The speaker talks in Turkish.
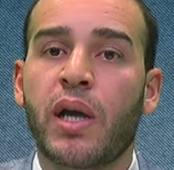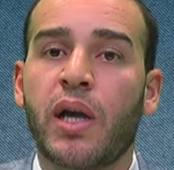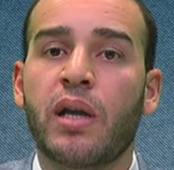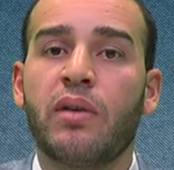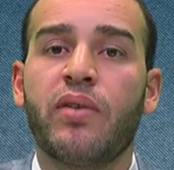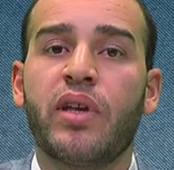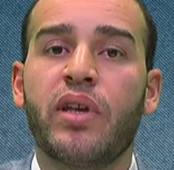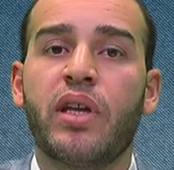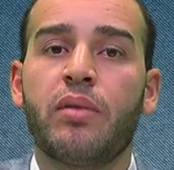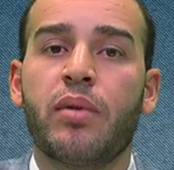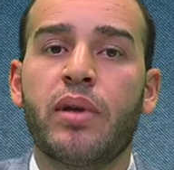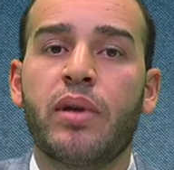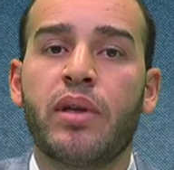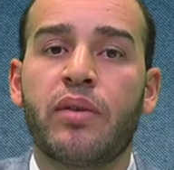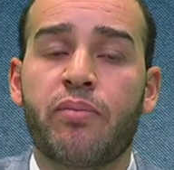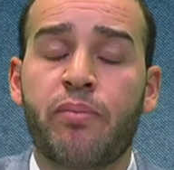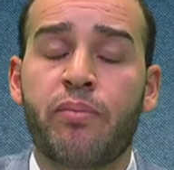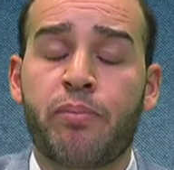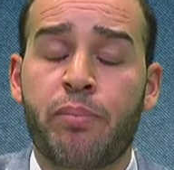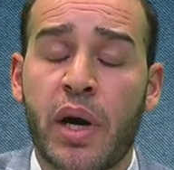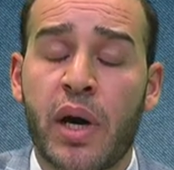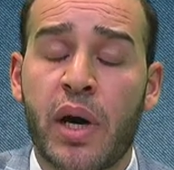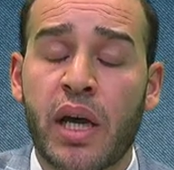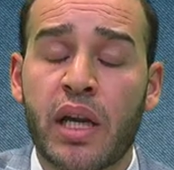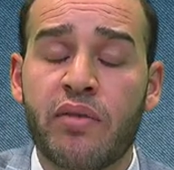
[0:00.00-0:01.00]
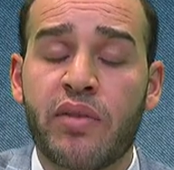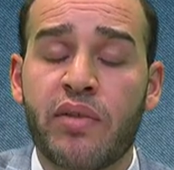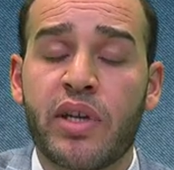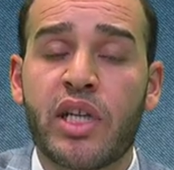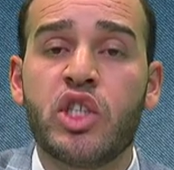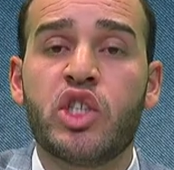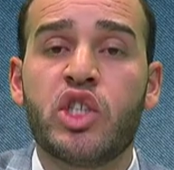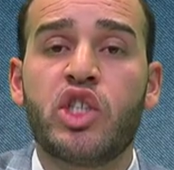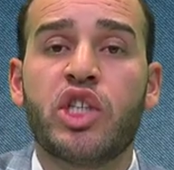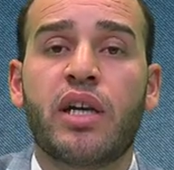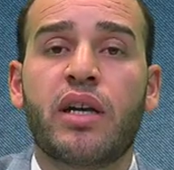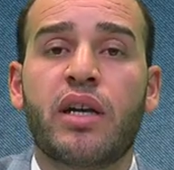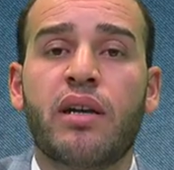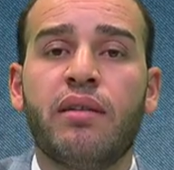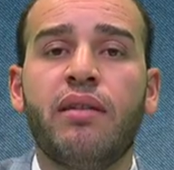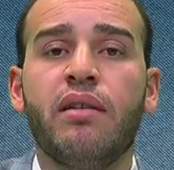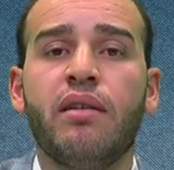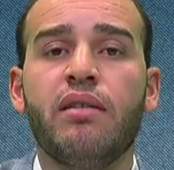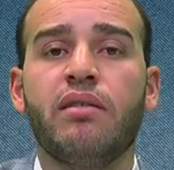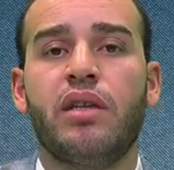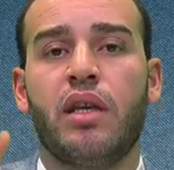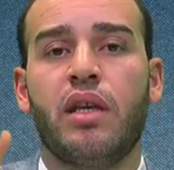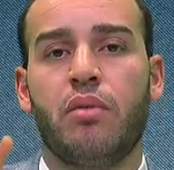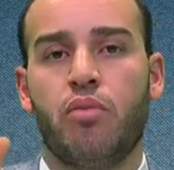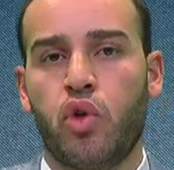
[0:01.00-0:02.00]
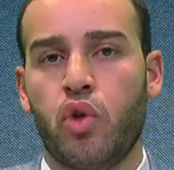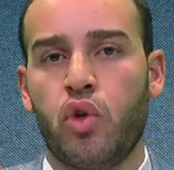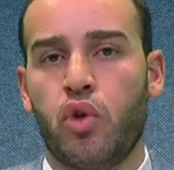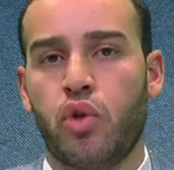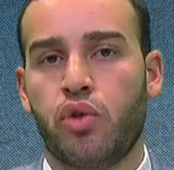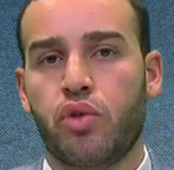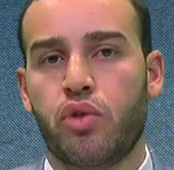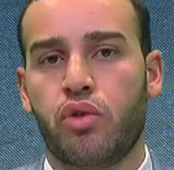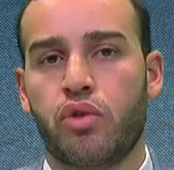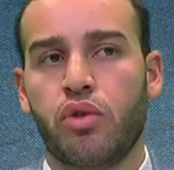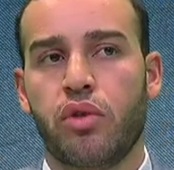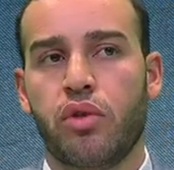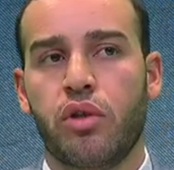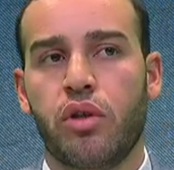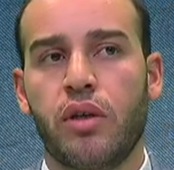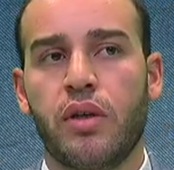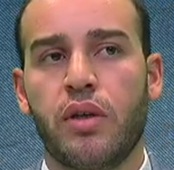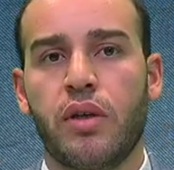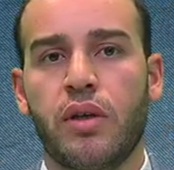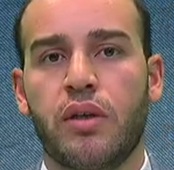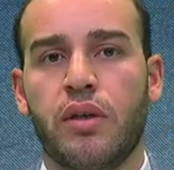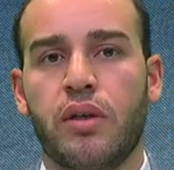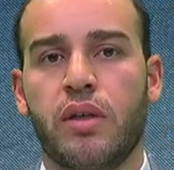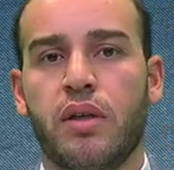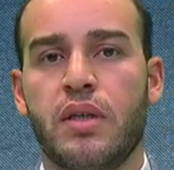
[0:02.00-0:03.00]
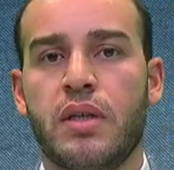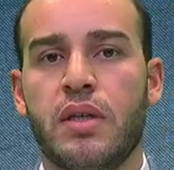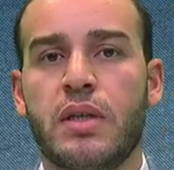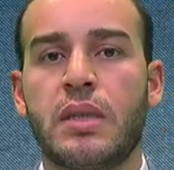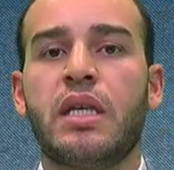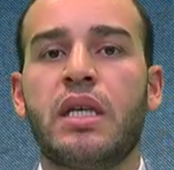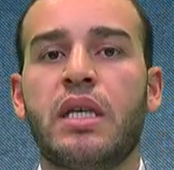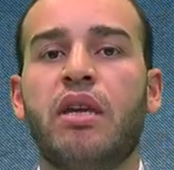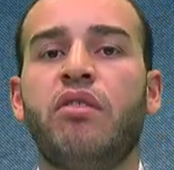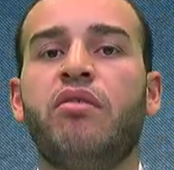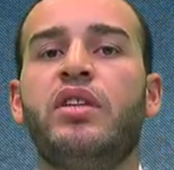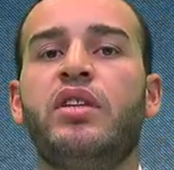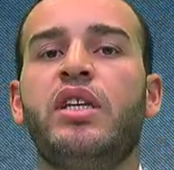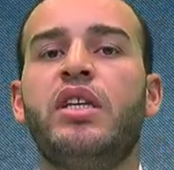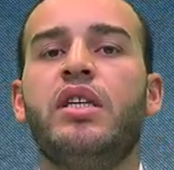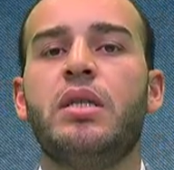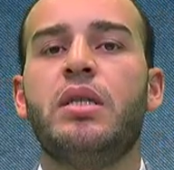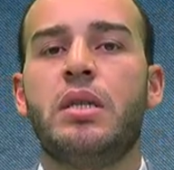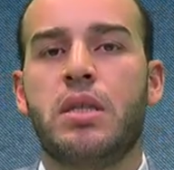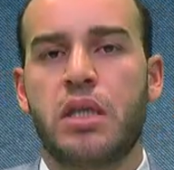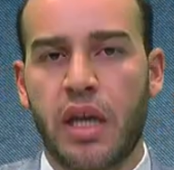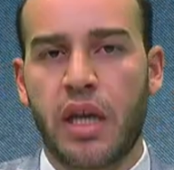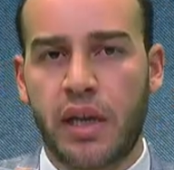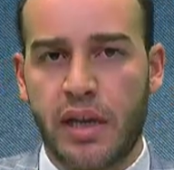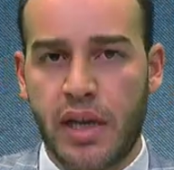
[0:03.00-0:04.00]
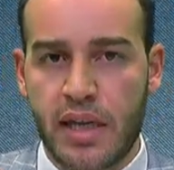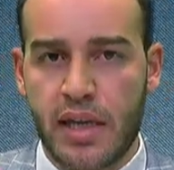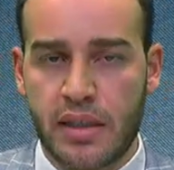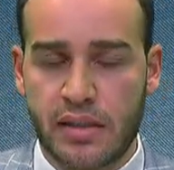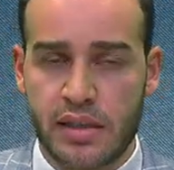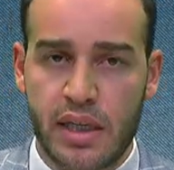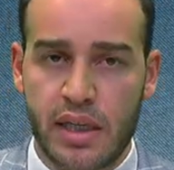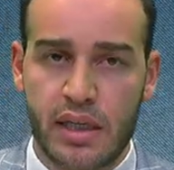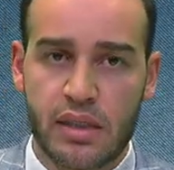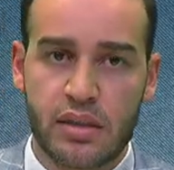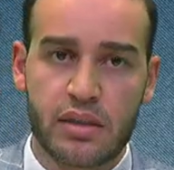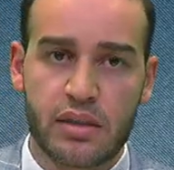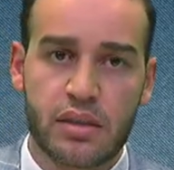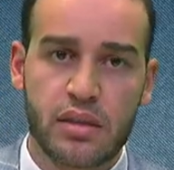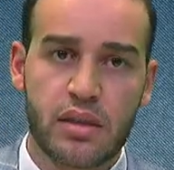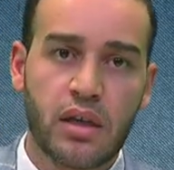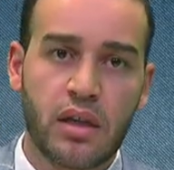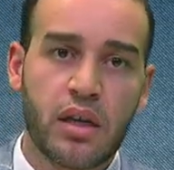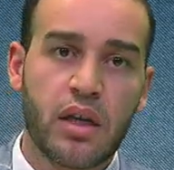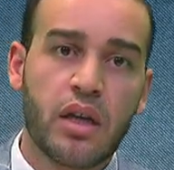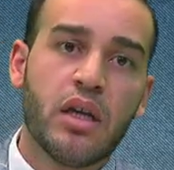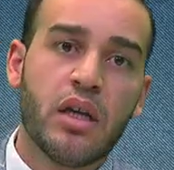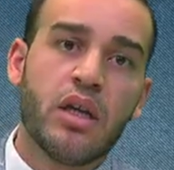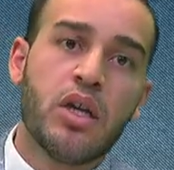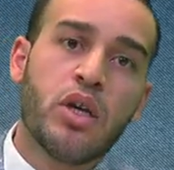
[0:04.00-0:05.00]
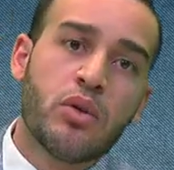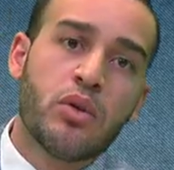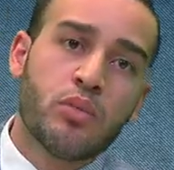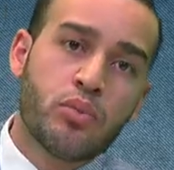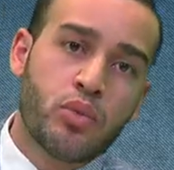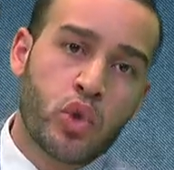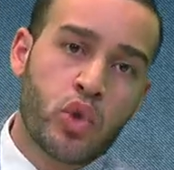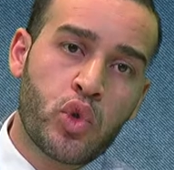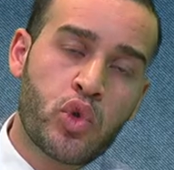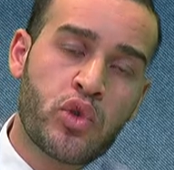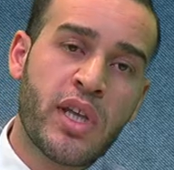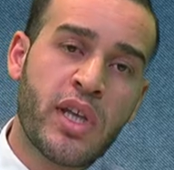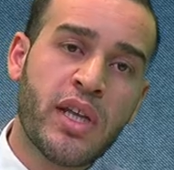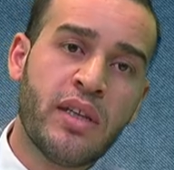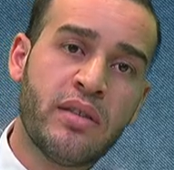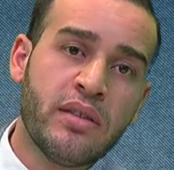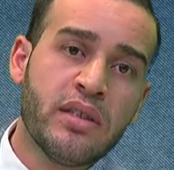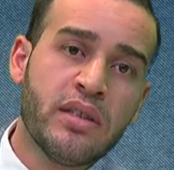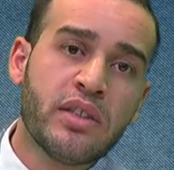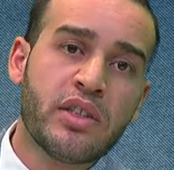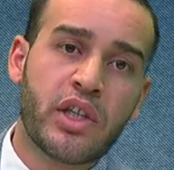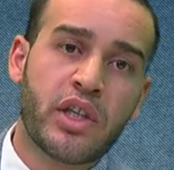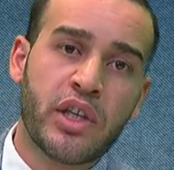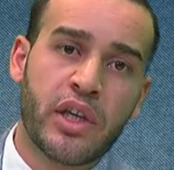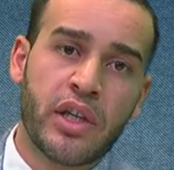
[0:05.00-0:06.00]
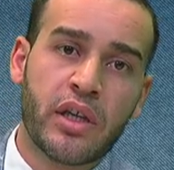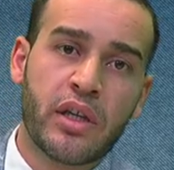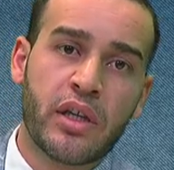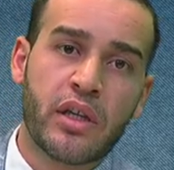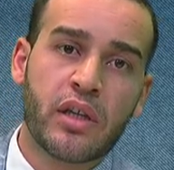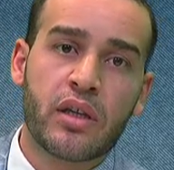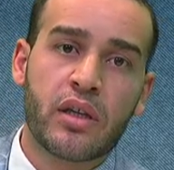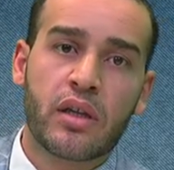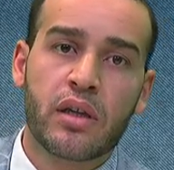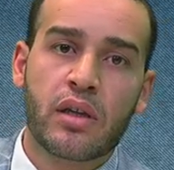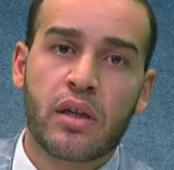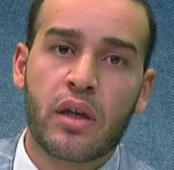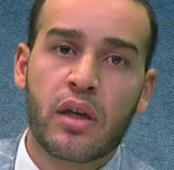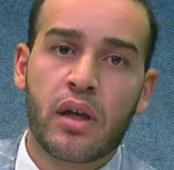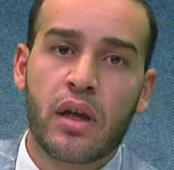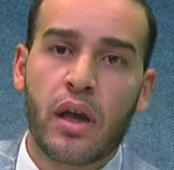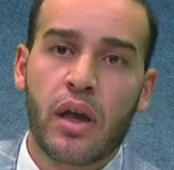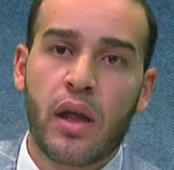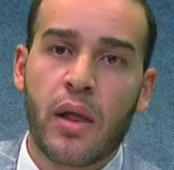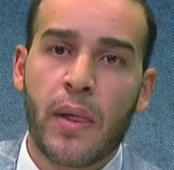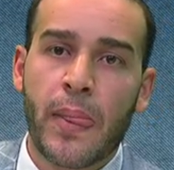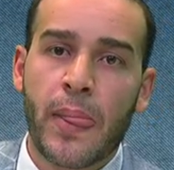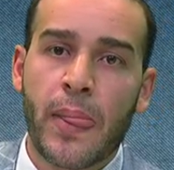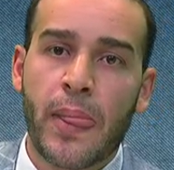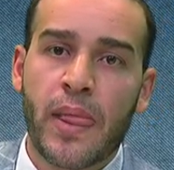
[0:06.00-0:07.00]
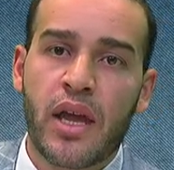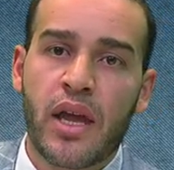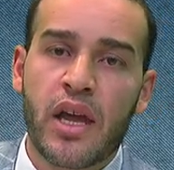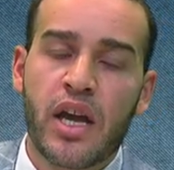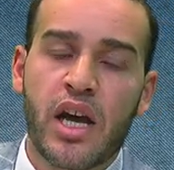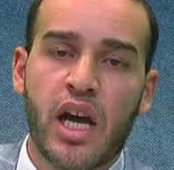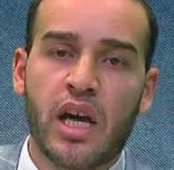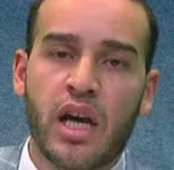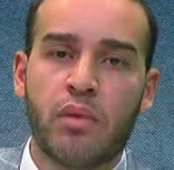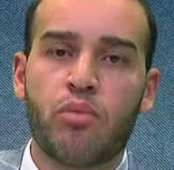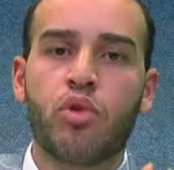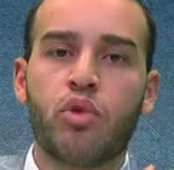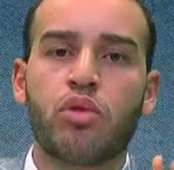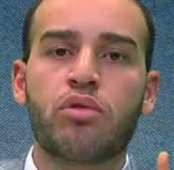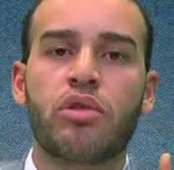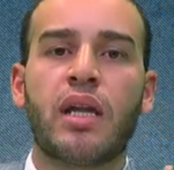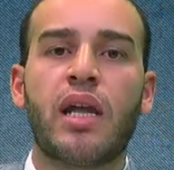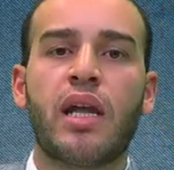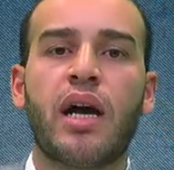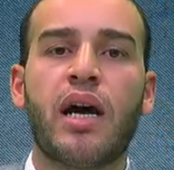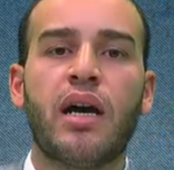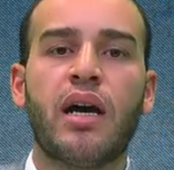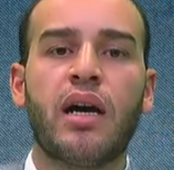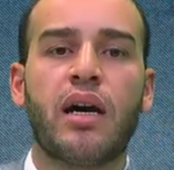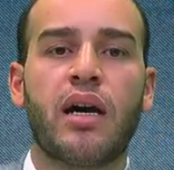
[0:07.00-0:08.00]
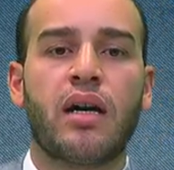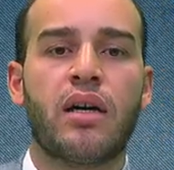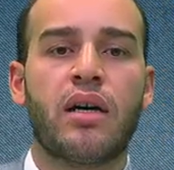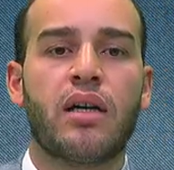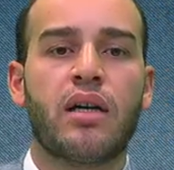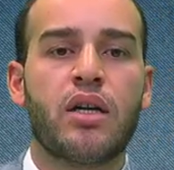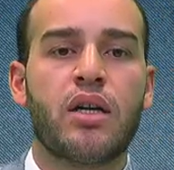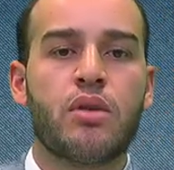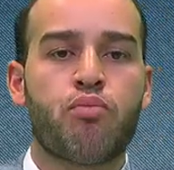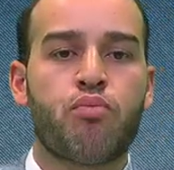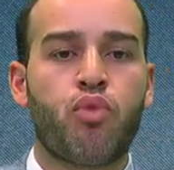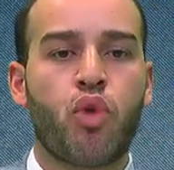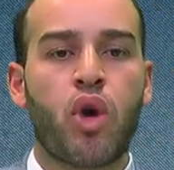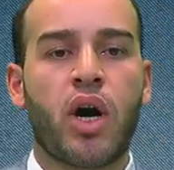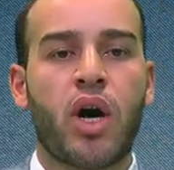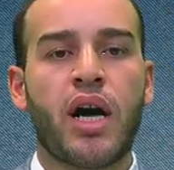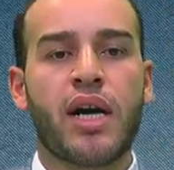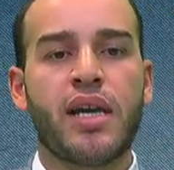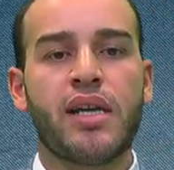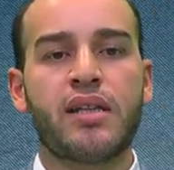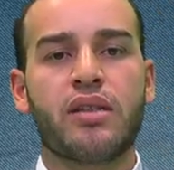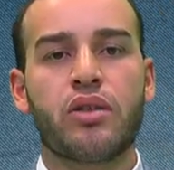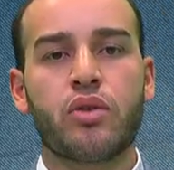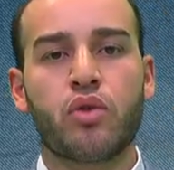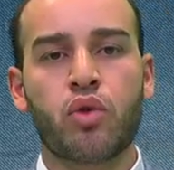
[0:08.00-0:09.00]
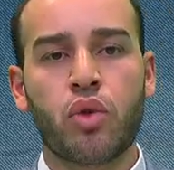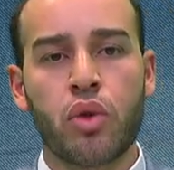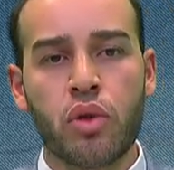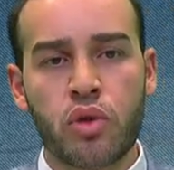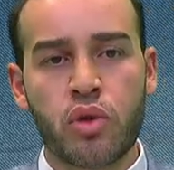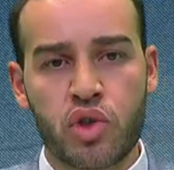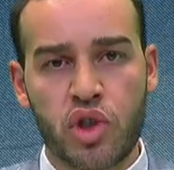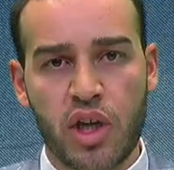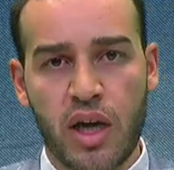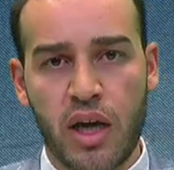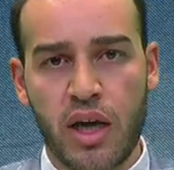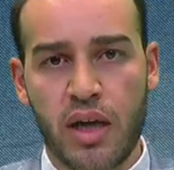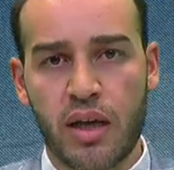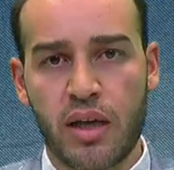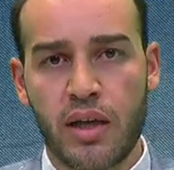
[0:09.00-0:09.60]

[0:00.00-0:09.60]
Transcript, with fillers: verme, para verinceye kadar demiyor. Sevdiğiniz şeylerden. Bu yüzdendir ki Ebu Talha bu ayeti duyunca